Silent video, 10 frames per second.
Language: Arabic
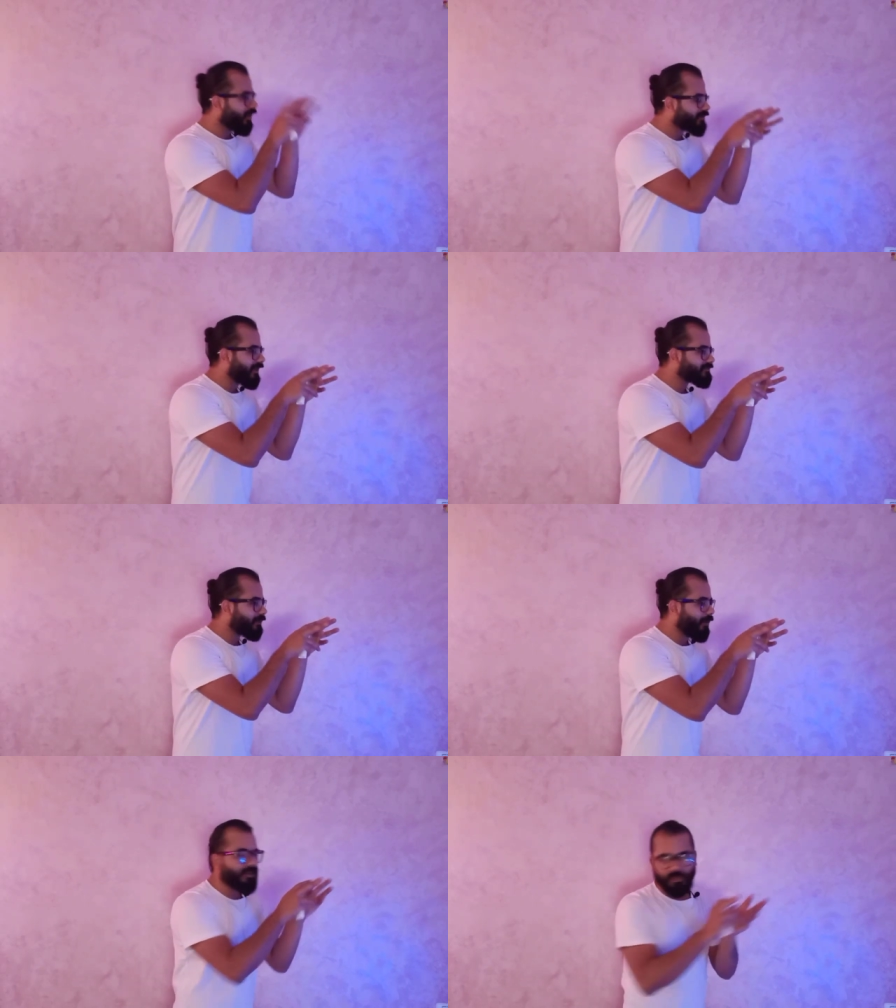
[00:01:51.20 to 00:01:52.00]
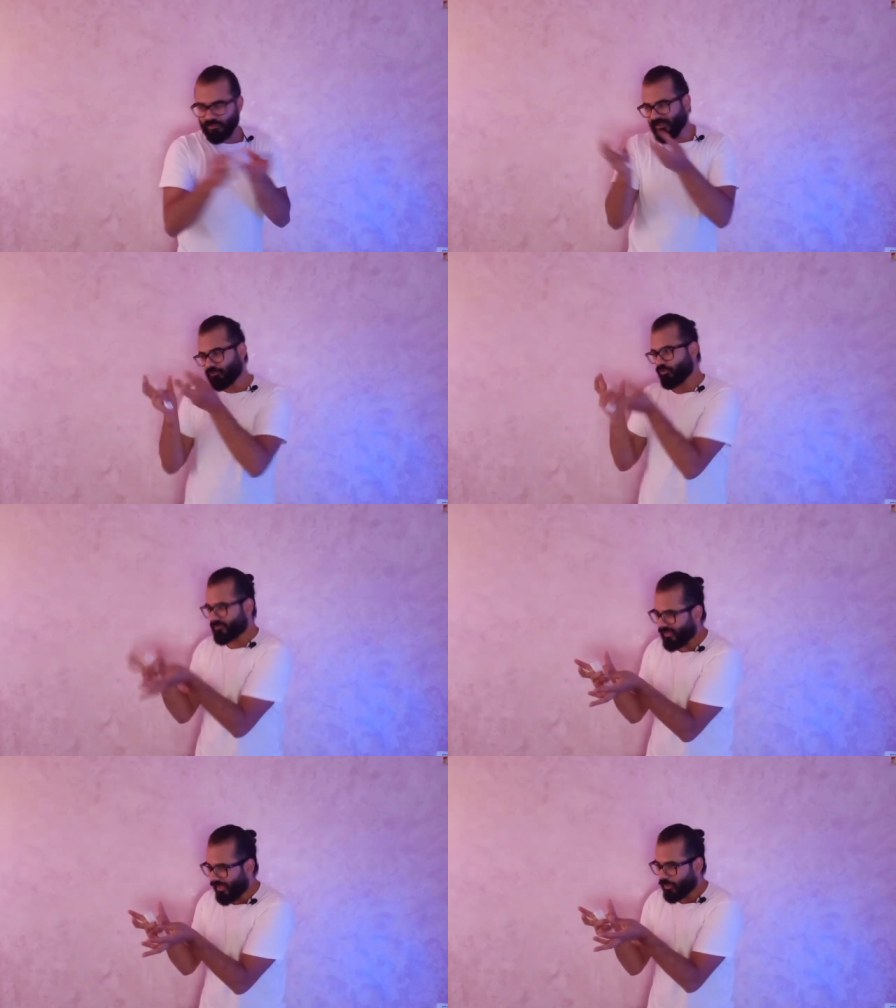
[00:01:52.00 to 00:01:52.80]
غلط على الزمالك هنطلع نقول
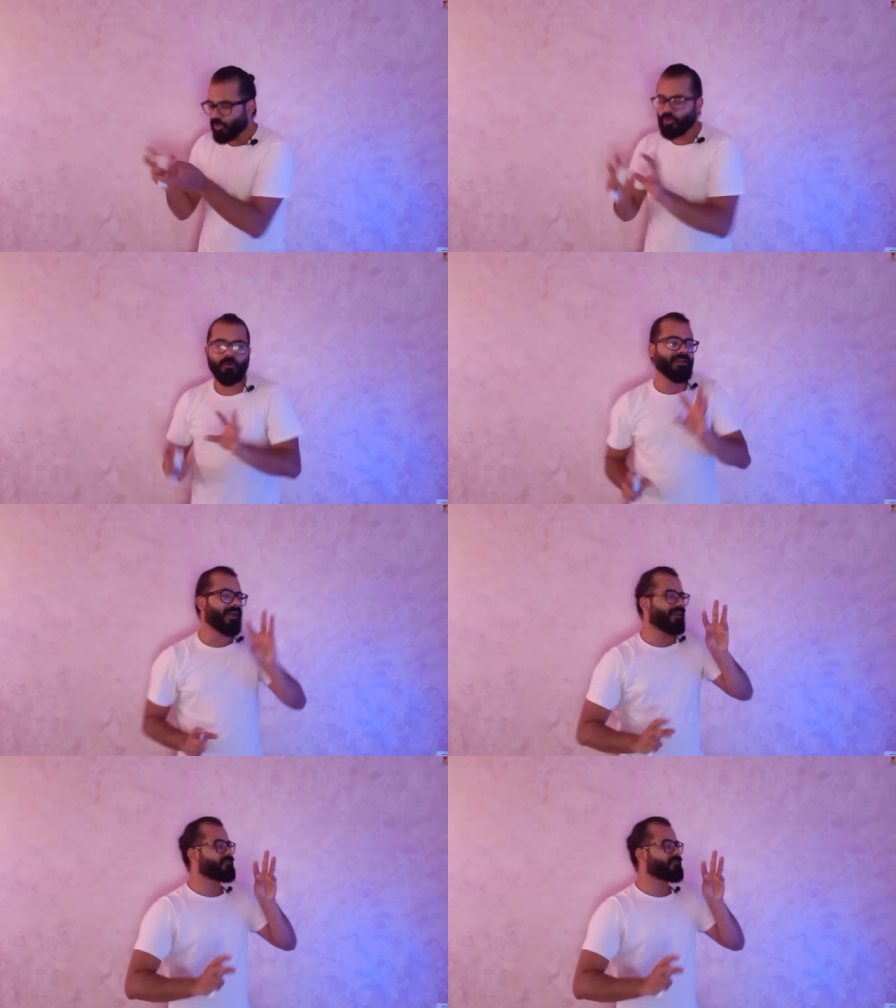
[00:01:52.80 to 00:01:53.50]
الصح واي